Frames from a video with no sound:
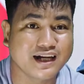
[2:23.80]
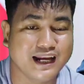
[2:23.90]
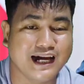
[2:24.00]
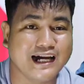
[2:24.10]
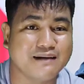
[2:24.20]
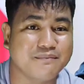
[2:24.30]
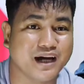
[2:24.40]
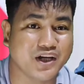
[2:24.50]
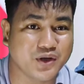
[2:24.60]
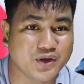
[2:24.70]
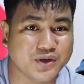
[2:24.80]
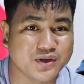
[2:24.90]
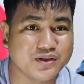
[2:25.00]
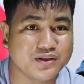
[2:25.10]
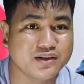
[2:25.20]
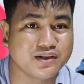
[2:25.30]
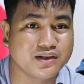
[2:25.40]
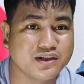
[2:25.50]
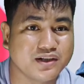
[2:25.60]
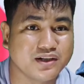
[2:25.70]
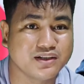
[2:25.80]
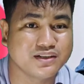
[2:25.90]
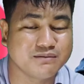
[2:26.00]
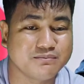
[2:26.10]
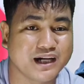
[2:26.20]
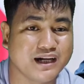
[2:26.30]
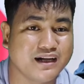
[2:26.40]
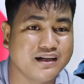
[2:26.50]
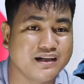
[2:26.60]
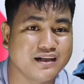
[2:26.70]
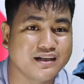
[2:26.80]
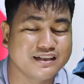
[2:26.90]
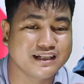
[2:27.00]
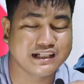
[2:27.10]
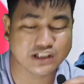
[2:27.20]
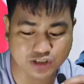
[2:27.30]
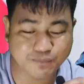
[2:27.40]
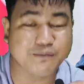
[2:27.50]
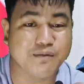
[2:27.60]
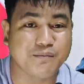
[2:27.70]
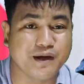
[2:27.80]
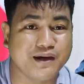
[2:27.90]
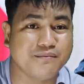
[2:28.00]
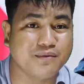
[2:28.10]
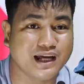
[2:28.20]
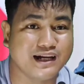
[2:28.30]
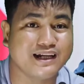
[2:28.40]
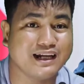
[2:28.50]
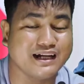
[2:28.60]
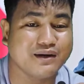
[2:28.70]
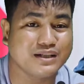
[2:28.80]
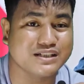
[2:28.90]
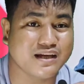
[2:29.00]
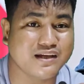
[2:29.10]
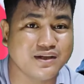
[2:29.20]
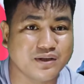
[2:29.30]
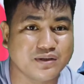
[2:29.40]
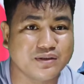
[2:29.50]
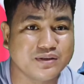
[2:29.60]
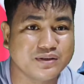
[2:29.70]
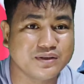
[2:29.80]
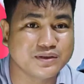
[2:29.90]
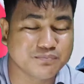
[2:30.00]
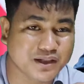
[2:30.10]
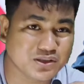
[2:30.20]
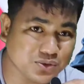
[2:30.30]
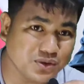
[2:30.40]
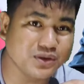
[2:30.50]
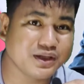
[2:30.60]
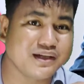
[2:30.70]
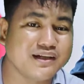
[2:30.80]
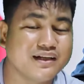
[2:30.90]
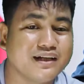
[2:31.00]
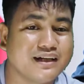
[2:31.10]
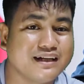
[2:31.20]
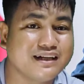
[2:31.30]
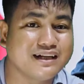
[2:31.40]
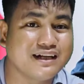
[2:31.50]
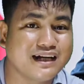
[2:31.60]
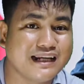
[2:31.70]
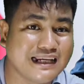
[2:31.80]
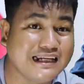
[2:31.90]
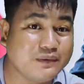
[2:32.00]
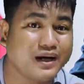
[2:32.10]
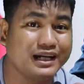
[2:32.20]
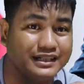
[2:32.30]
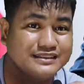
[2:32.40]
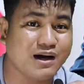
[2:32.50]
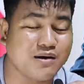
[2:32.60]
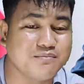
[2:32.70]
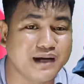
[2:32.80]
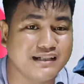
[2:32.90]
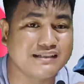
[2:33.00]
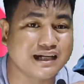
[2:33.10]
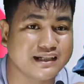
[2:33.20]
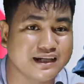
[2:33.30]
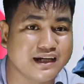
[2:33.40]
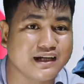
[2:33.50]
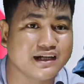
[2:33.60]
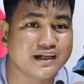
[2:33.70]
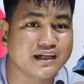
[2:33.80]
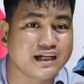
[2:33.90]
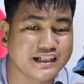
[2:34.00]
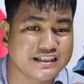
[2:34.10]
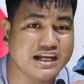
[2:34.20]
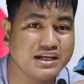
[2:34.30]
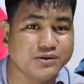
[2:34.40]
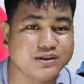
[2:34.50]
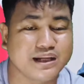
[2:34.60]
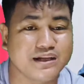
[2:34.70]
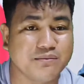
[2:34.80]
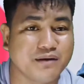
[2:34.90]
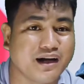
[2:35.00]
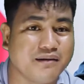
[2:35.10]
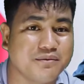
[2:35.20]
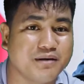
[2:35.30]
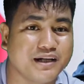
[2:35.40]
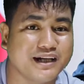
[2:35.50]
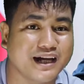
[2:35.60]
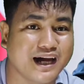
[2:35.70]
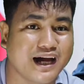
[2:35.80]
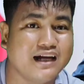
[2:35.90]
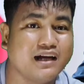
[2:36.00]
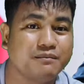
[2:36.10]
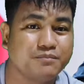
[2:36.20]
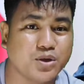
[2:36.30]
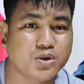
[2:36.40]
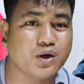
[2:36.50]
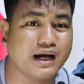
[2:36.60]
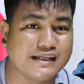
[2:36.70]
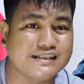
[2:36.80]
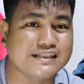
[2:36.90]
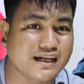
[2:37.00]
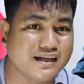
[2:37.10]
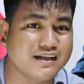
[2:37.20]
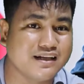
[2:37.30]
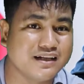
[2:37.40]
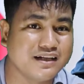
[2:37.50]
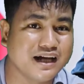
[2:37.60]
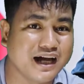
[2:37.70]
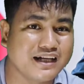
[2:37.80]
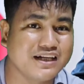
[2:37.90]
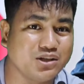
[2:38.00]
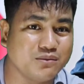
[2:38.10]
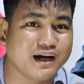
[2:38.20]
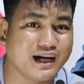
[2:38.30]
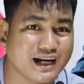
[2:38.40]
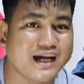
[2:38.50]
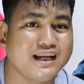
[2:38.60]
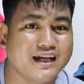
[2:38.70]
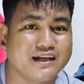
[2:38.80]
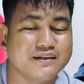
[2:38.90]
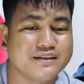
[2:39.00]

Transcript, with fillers: Kinakarma kayo. Diba? Tingnan nyo si PBBM, walang ginagawa sa inyo. Patuloy. Naniniwala ang taong bayan sa kanya. Eh sa inyo, tingnan nyo mga kababayan, kaya puro cancel ang inyong mga rally.